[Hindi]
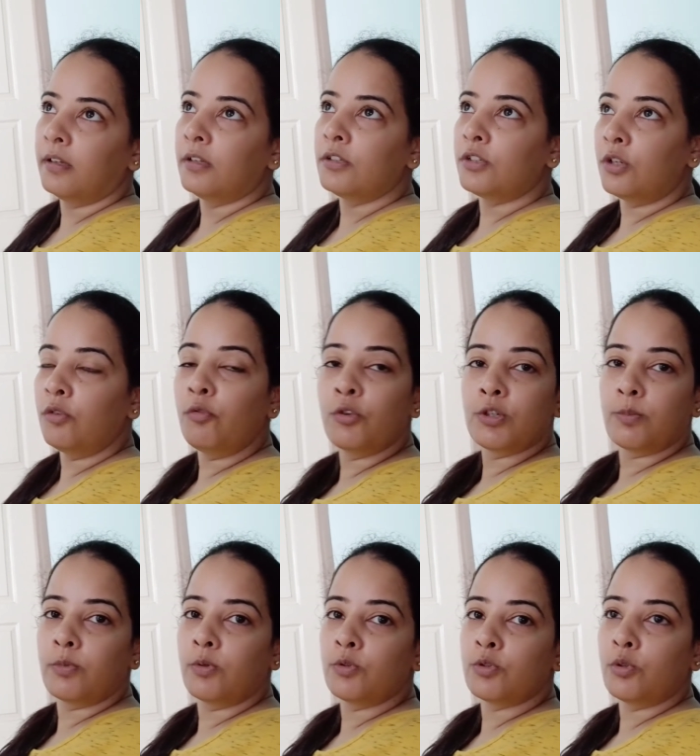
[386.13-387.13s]
चलो वो जब
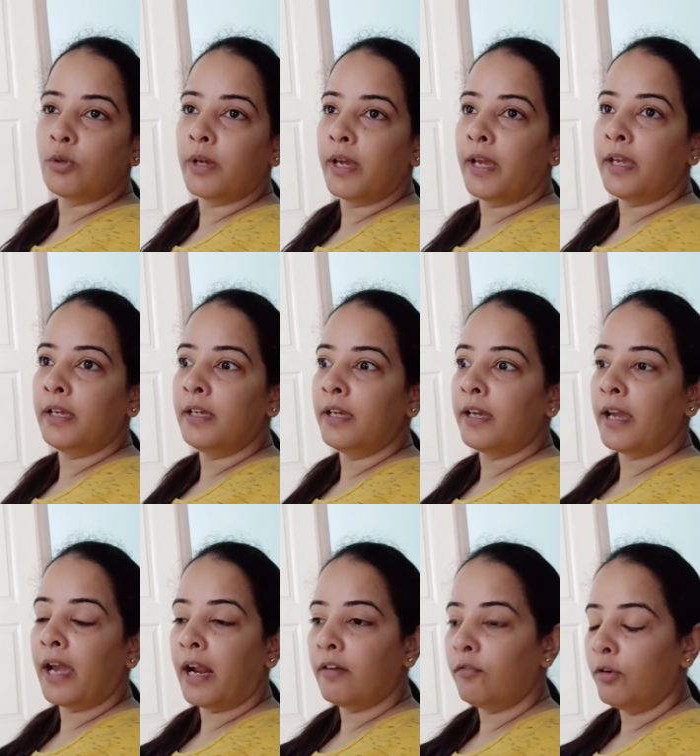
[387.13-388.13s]
कुछ तो है ही
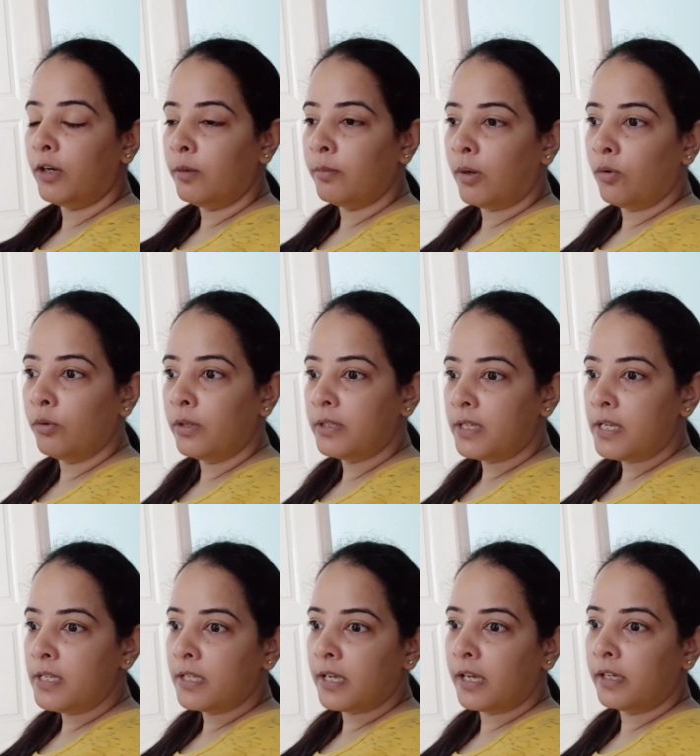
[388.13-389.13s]
हैंड फुट एंड माउथ
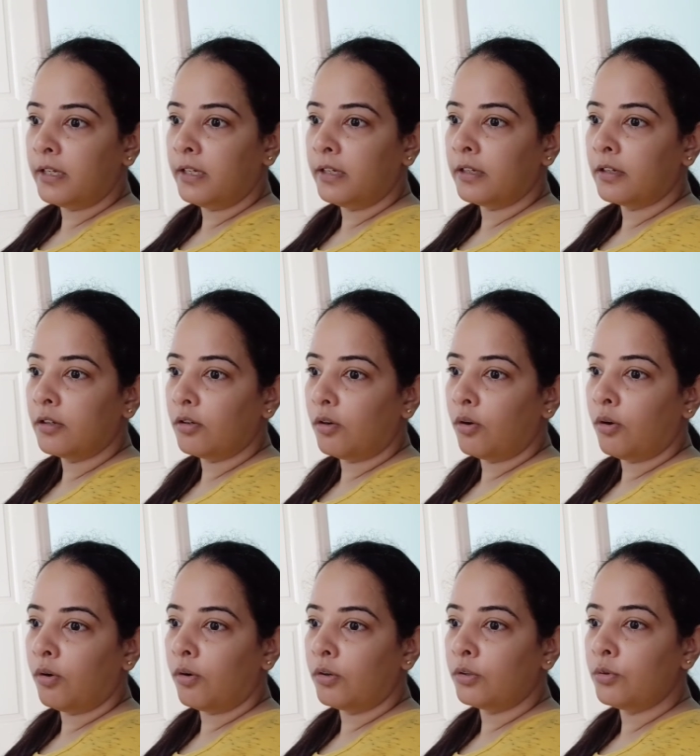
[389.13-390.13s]
डिजीज़ है एक
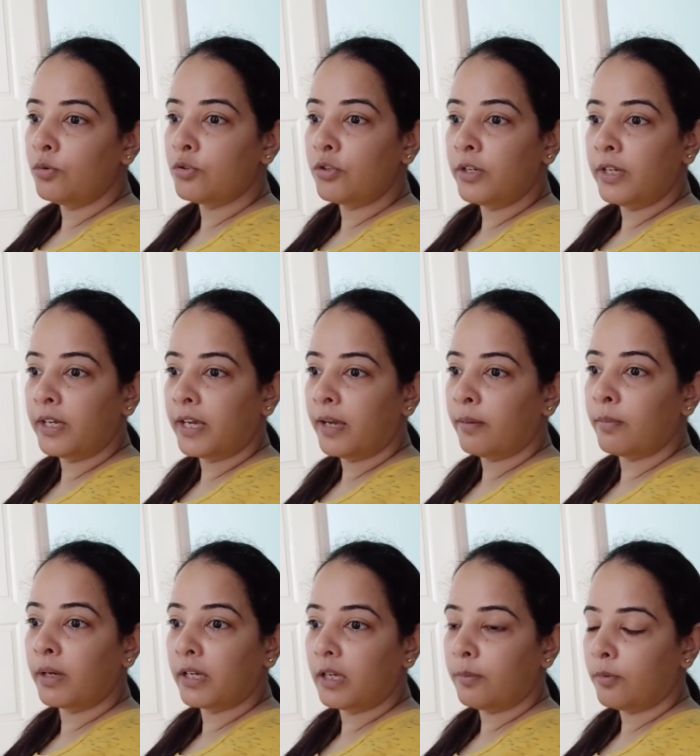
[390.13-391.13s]
और दूसरी है
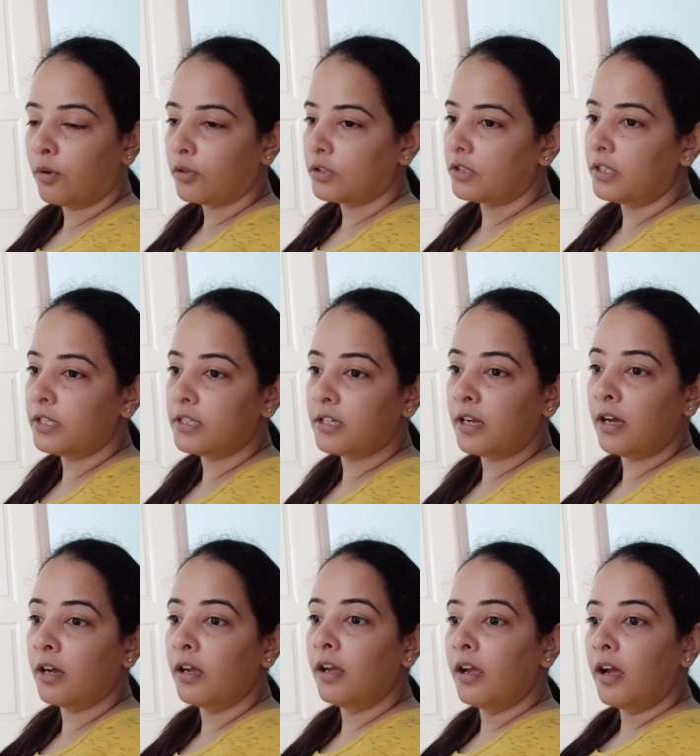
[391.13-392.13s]
मंकी पॉक्स तीसरा
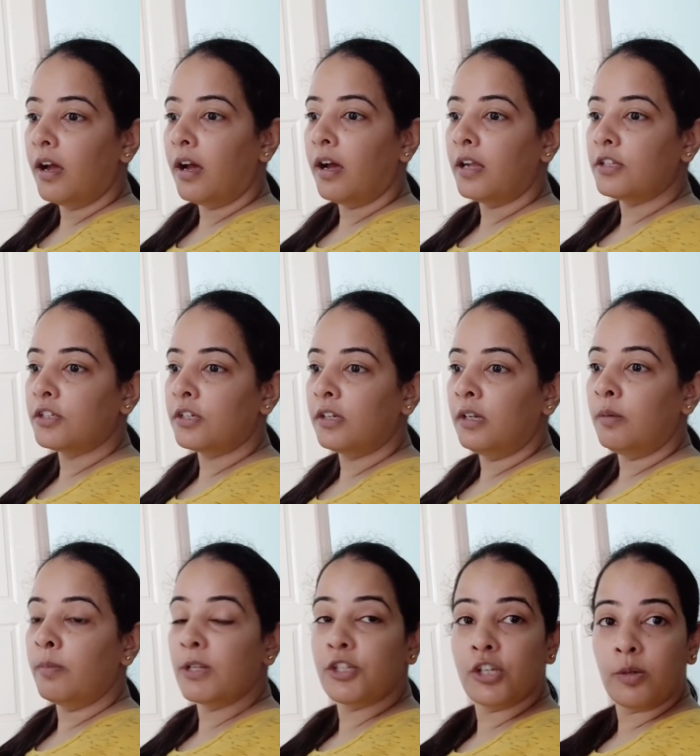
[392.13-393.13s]
आजकल
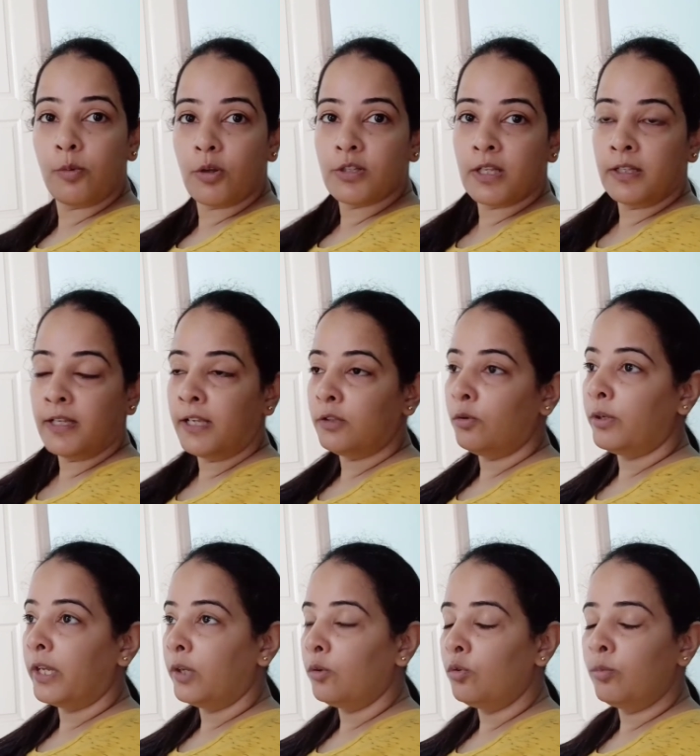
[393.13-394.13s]
मच्छर बहुत ज़्यादा है तो
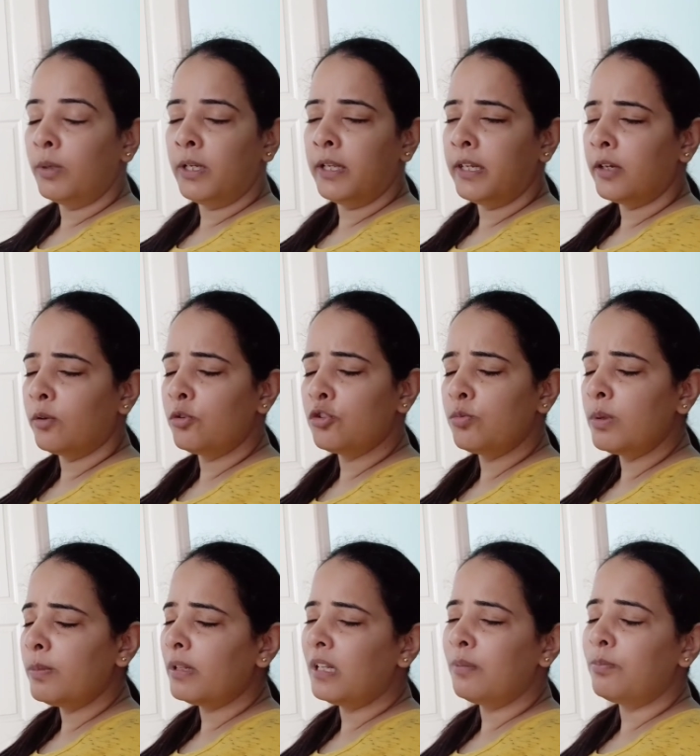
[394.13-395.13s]
डेंगू मलेरिया कुछ भी
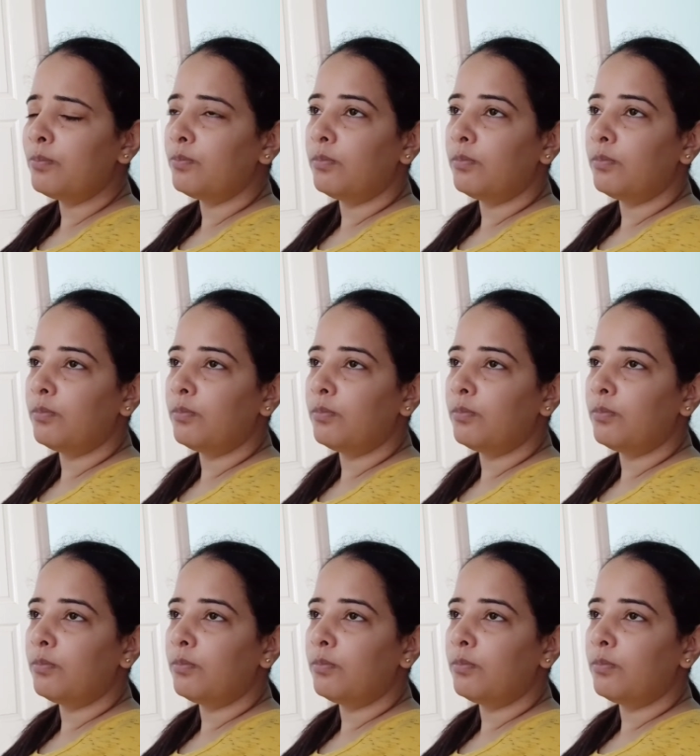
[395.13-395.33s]
मतलब